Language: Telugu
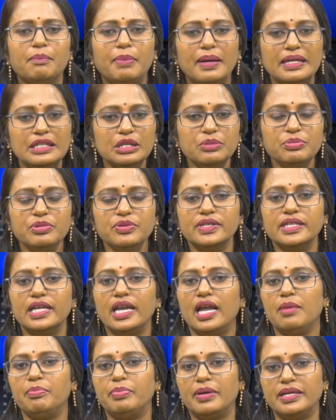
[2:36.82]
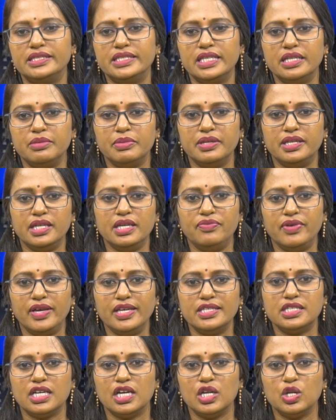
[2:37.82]
పంతొమ్మిది వందల పద్దెనిమిది
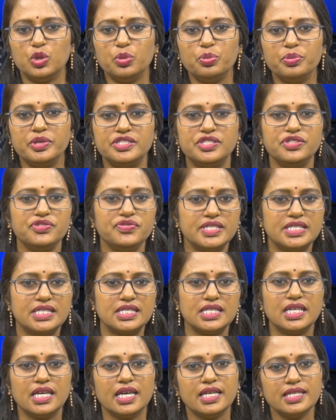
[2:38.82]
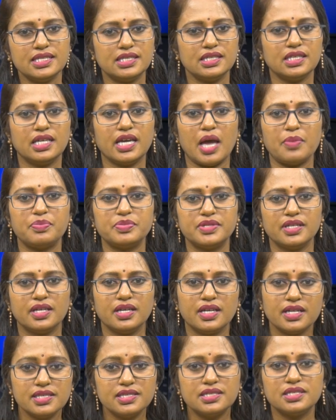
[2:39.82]
వీసాలు మిసివిసిఎస్
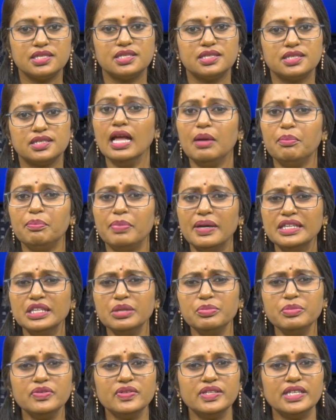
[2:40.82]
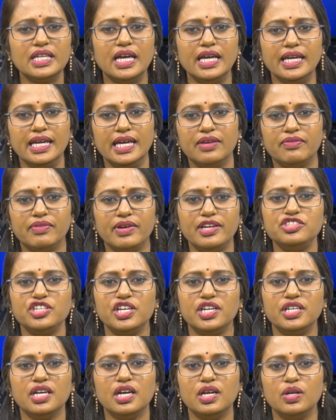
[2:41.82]
క్యాప్సికస్ పంతొమ్మిది వందల ఇరవై
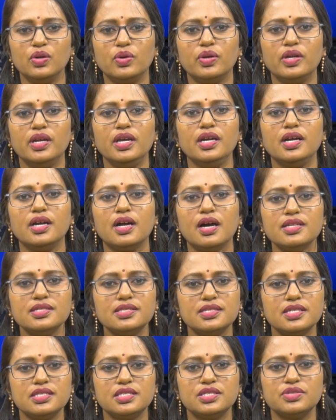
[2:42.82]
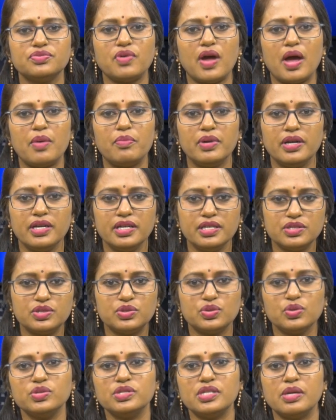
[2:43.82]
చైనాలోని కాన్సస్
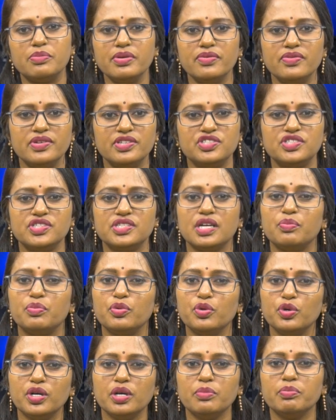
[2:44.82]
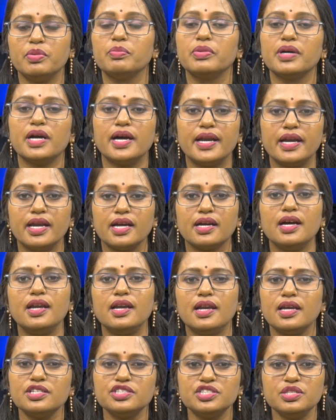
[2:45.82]
ఫ్యామిలీన్స్తో సంభవించిన భూకంపం కారణంగా
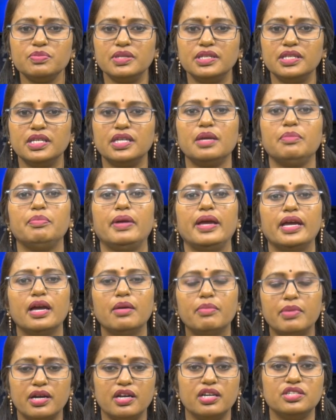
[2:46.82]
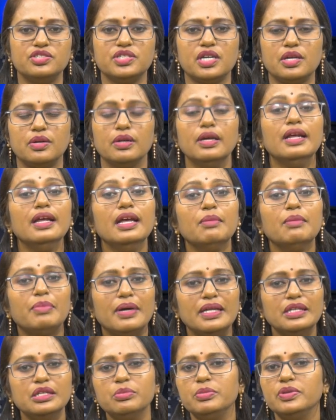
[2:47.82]
లక్ష మందికి పైగా మరణించారు
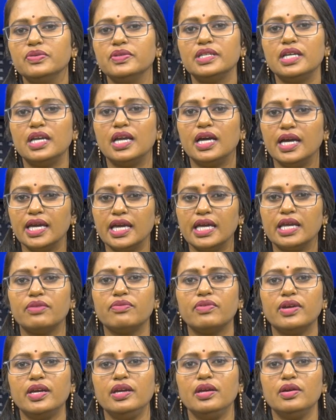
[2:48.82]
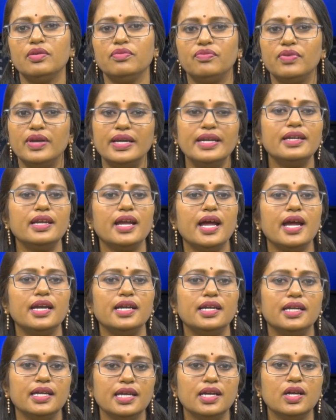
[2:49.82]
పంతొమ్మిది వందల ఇరవై
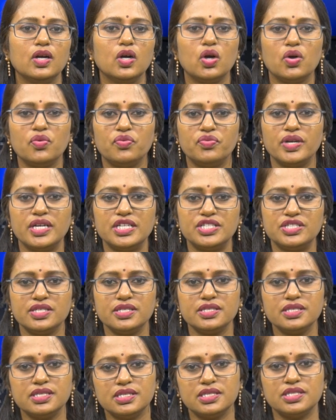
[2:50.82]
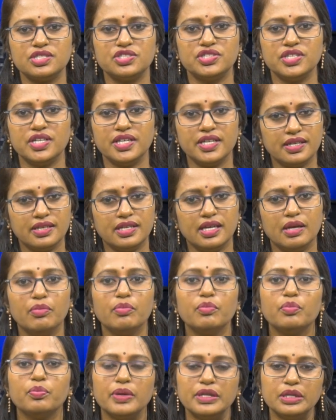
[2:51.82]
ఫిన్లాండ్ లీగ్ ఆఫ్ నేషనల్స్ చేరింది
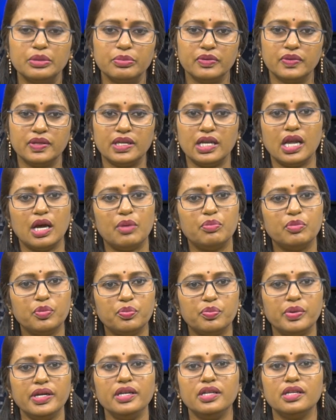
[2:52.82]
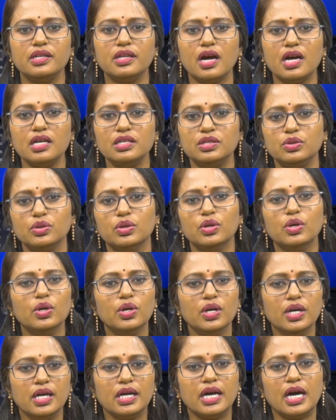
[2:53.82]
పంతొమ్మిది వందల ముప్పై నార్త్
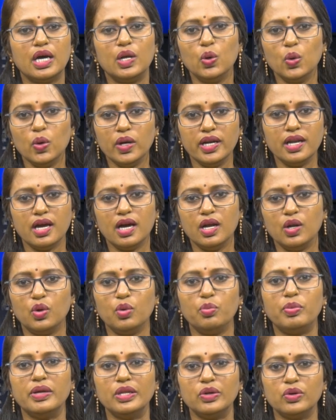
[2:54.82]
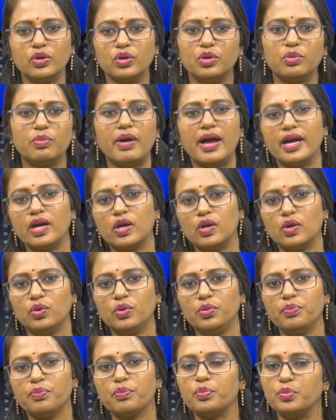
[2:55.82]
కరోలినాలో పదకొండు
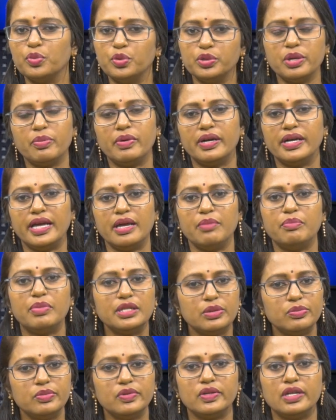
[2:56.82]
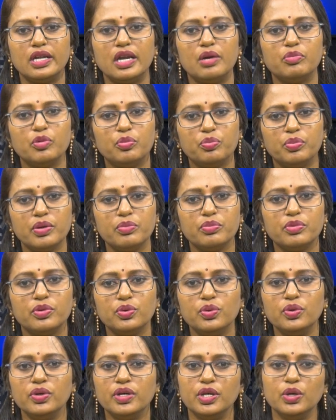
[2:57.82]
బ్యాంకులు మూతపడ్డాయి పంతొమ్మిది వందల ముప్పై
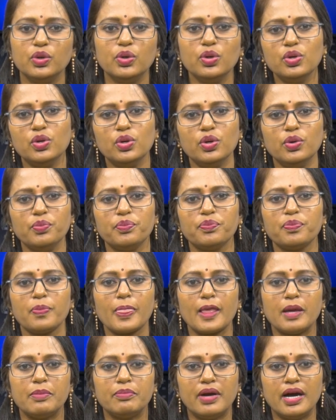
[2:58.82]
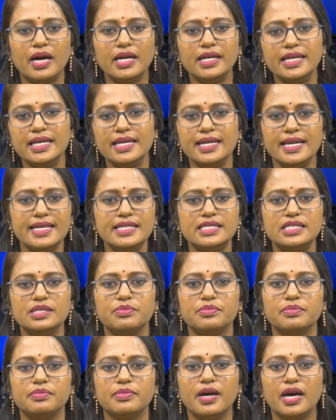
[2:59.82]
మూడు డియోగో మార్టినెస్
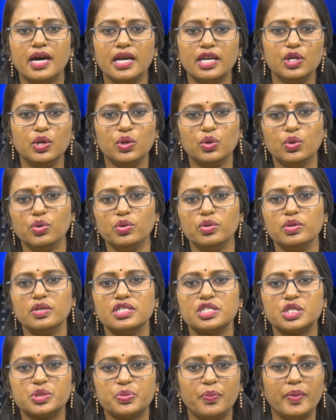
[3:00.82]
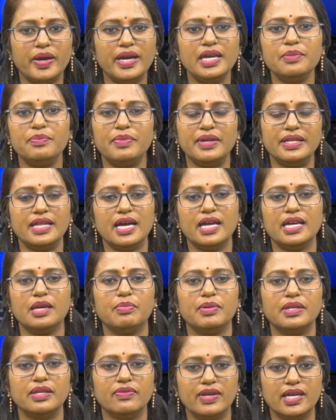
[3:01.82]
బారియో స్పెయిన్ ప్రధాని
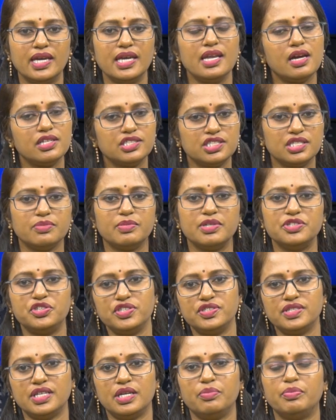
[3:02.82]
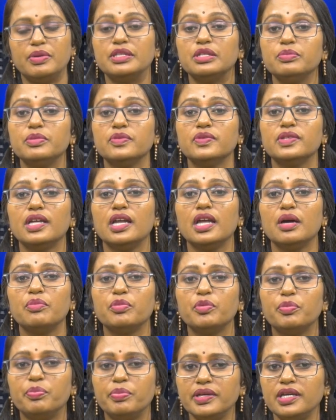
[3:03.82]
పదవికి రాజీనామా చేశారు పంతొమ్మిది వందల
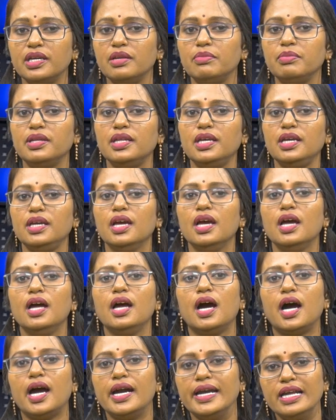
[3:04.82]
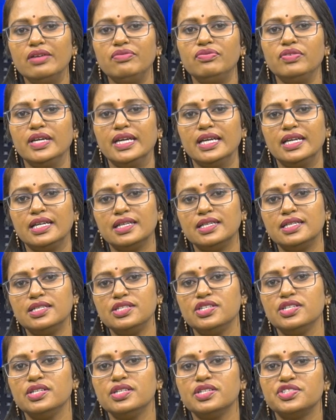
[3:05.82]
ముప్పై ఎనిమిది అడల్ఫ్ హిట్లర్
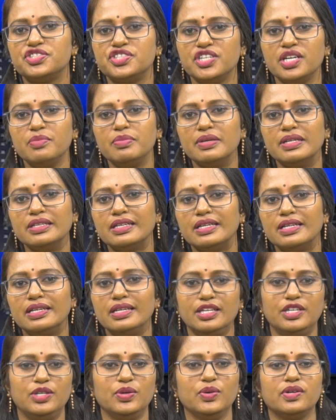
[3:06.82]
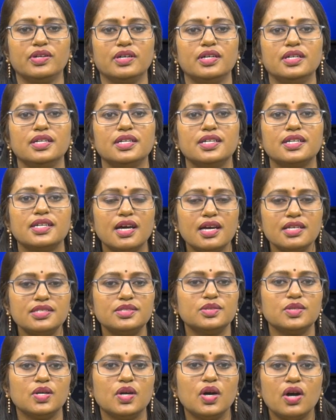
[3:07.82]
జర్మన్ తల్లి యొక్క
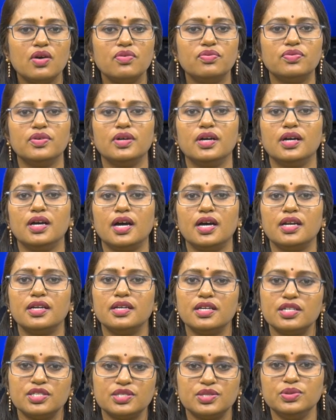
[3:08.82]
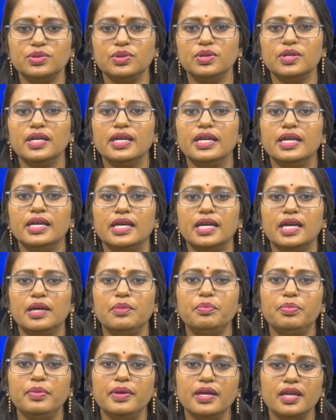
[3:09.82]
క్రాస్ ఆఫ్ అన్నర్స్ను
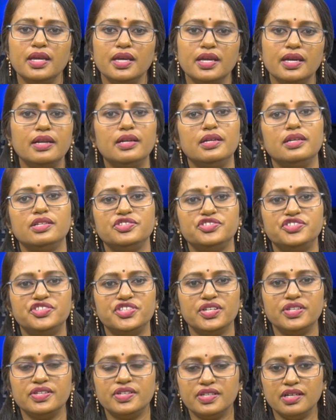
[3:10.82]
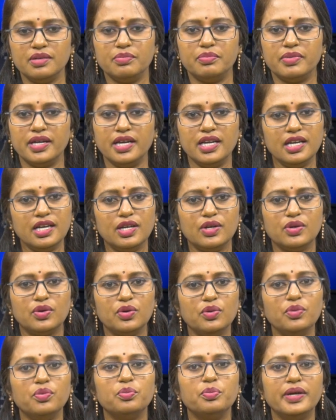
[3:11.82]
ఇంపీరియల్ జనరల్
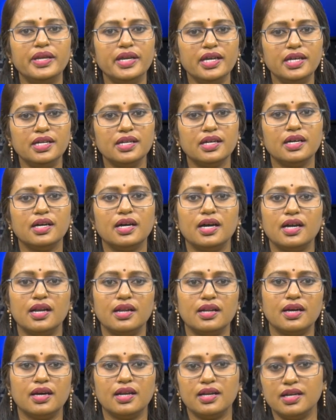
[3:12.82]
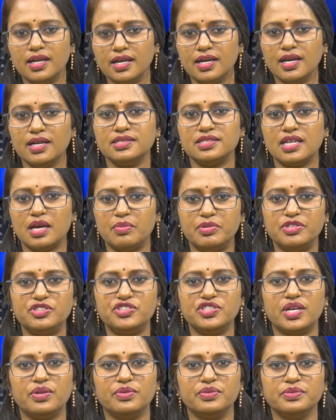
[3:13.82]
మహిళలకు మెరిట్ అడ్డగా
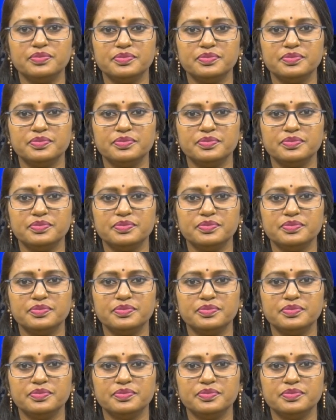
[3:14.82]
స్థాపించారు